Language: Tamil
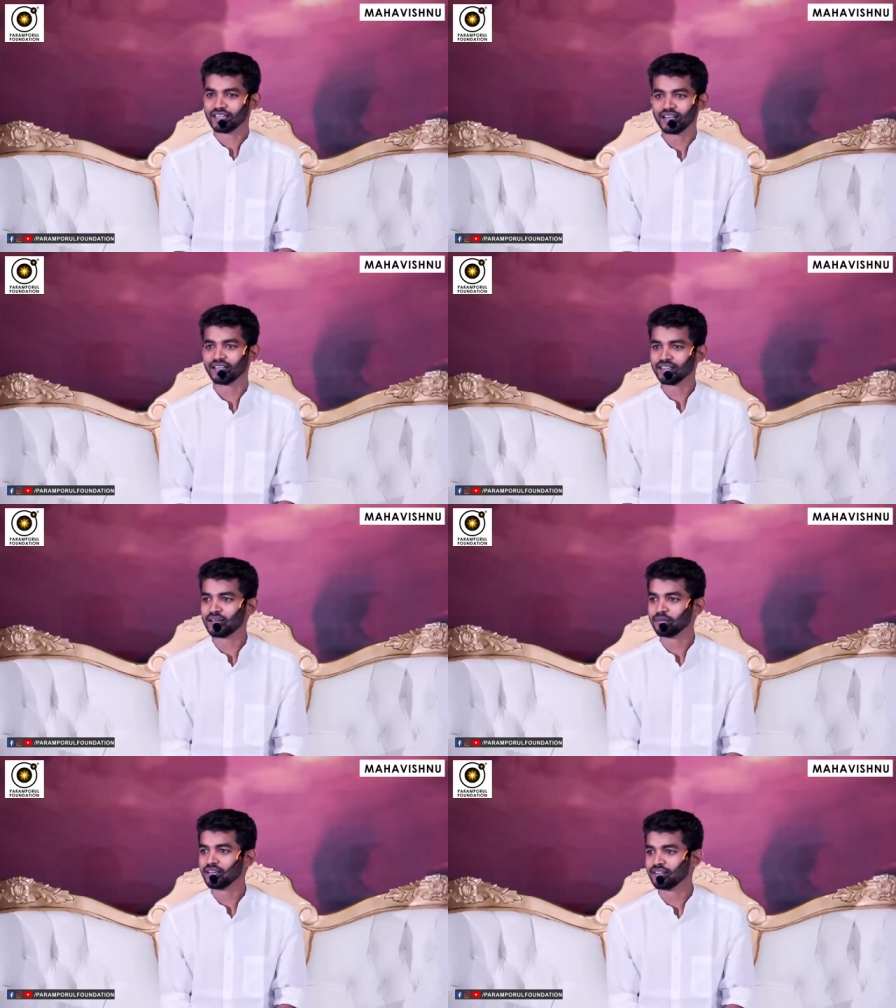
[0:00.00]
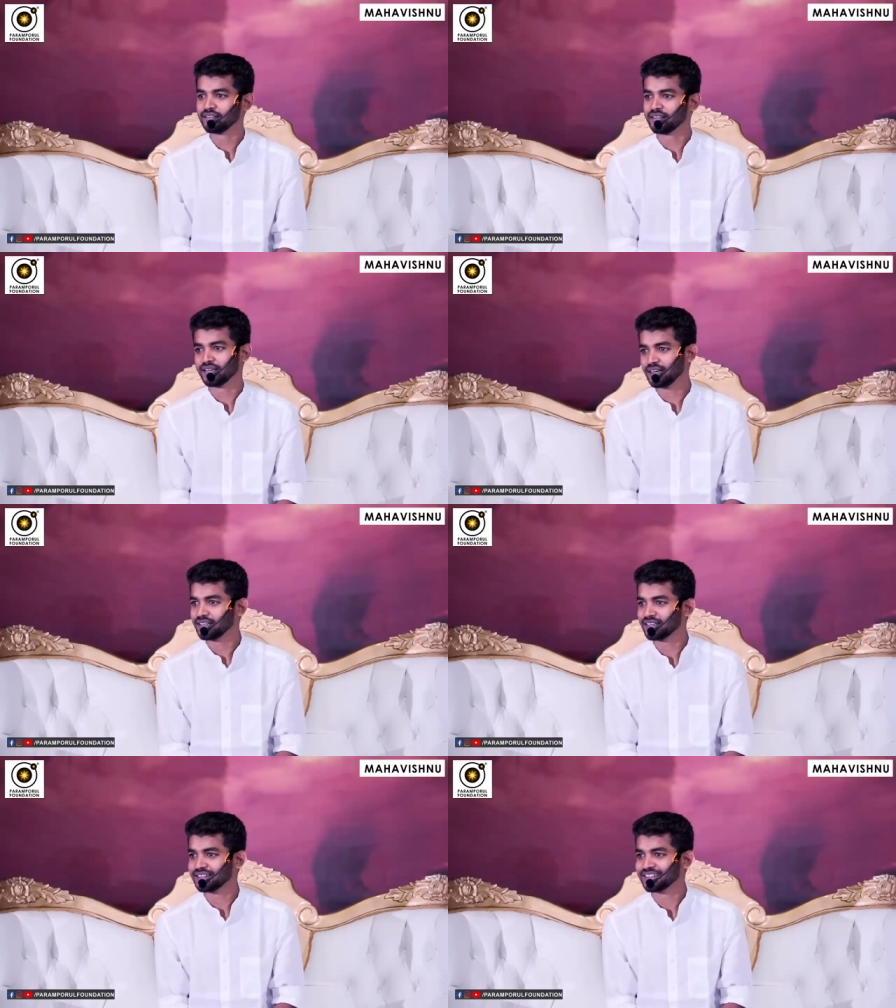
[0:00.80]
நல்லெண்ணம் கம்மியாக தான் வருது
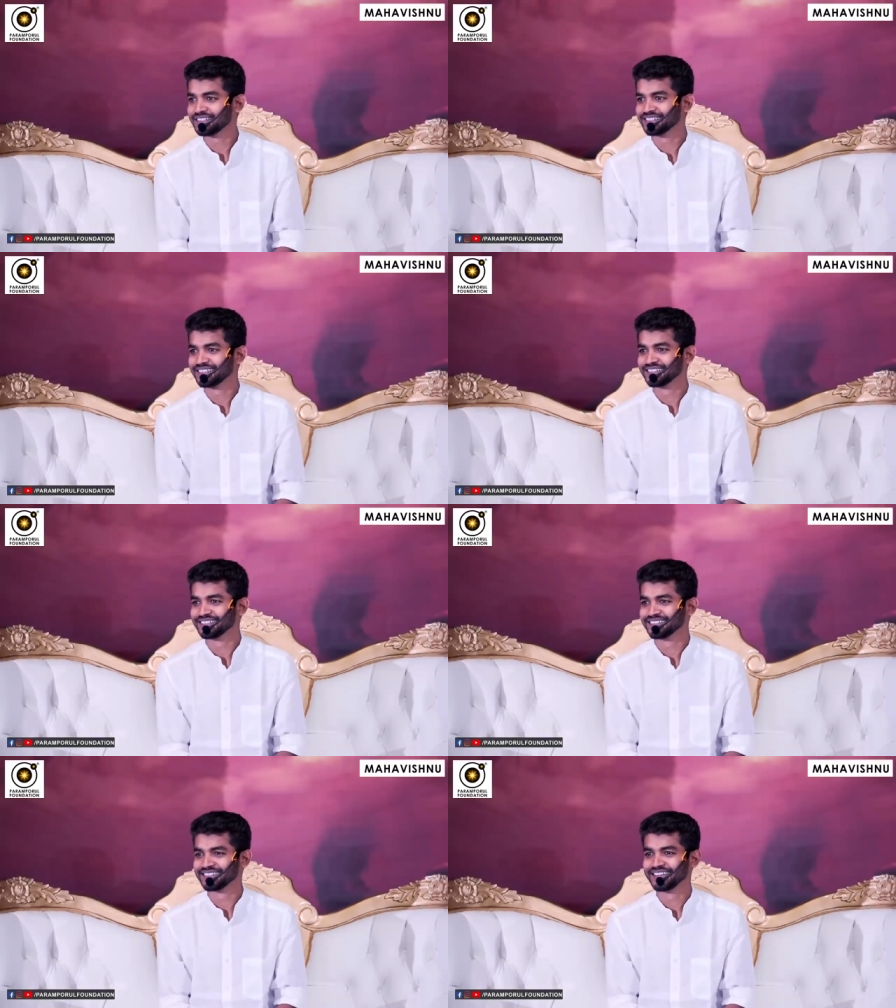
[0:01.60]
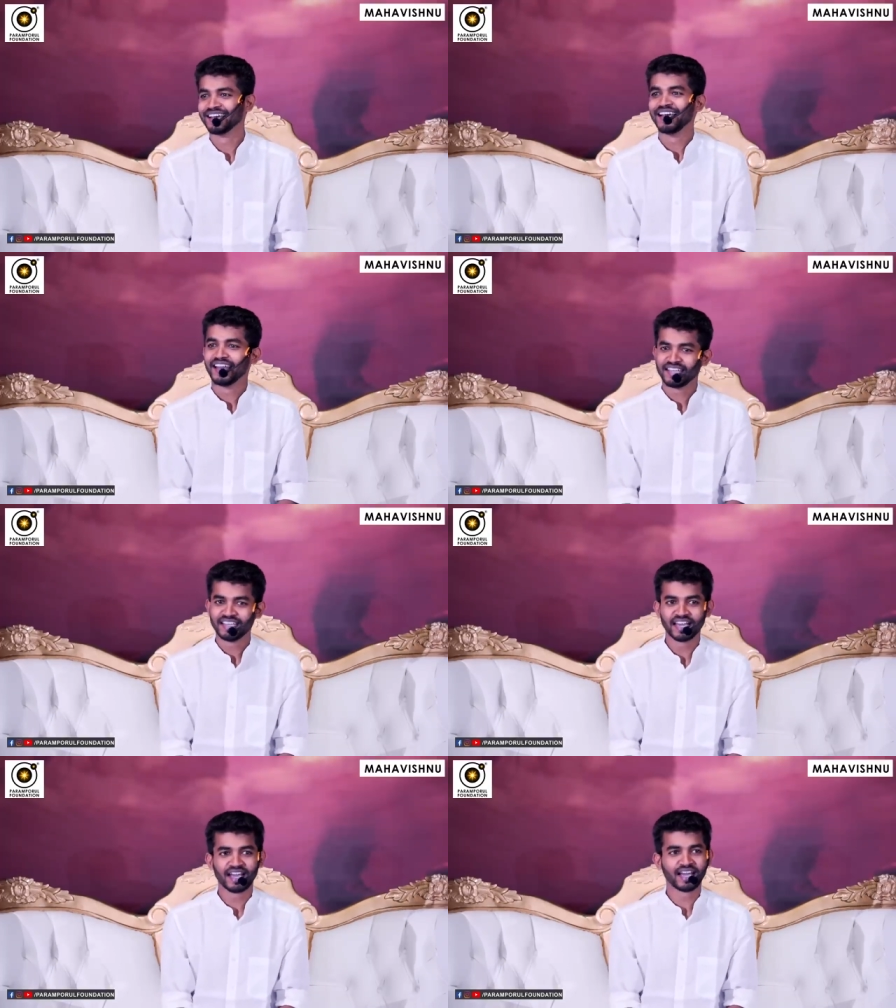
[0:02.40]
கரெக்டாக
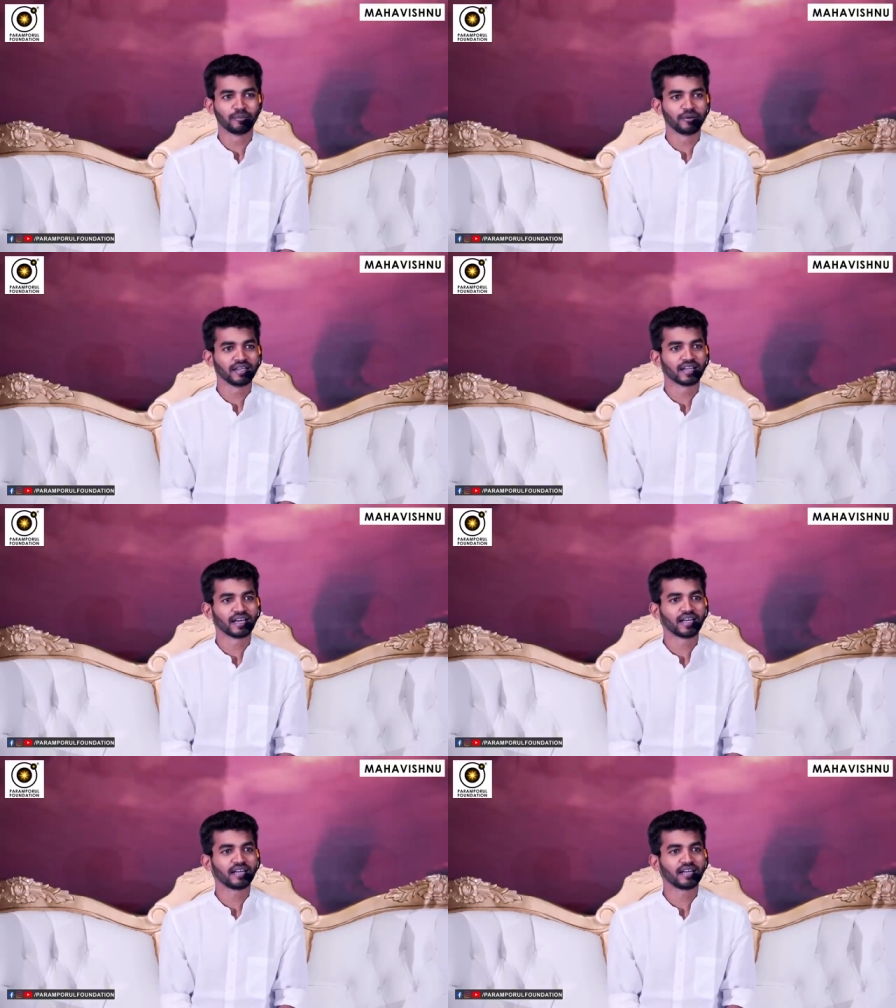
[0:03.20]
ஏன் அப்படின்னா